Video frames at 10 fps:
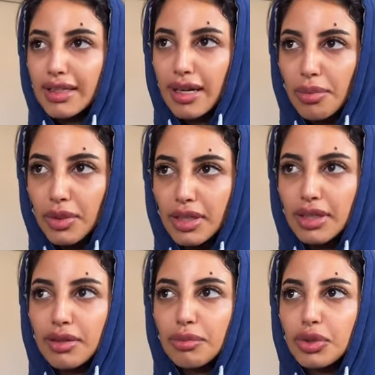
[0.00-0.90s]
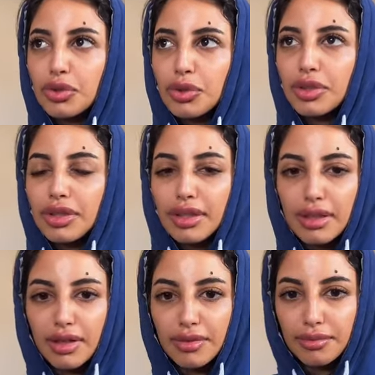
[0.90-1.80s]
قبل بدون
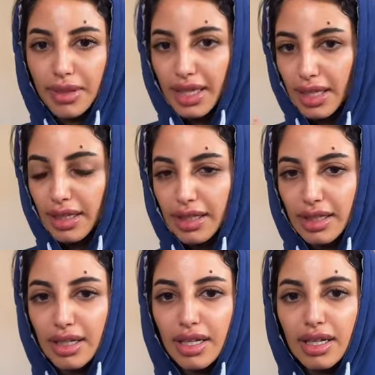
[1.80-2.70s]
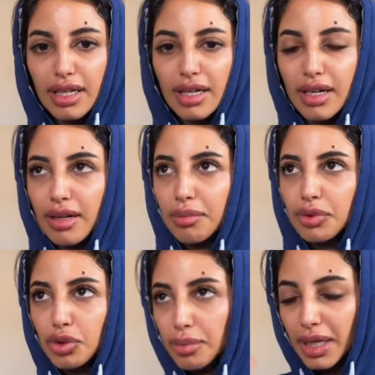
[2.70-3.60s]
آه، مثلا آه،
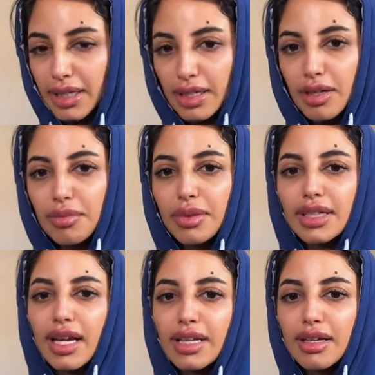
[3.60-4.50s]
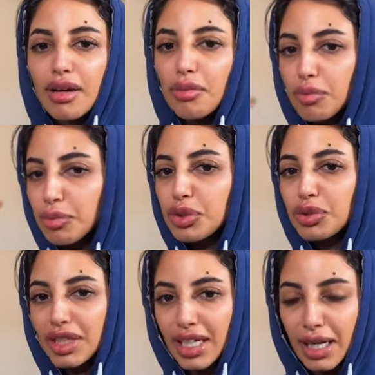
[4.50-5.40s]
بدون ميك اب اني انا بدون
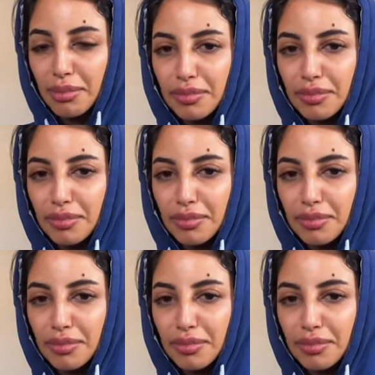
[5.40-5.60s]
كريم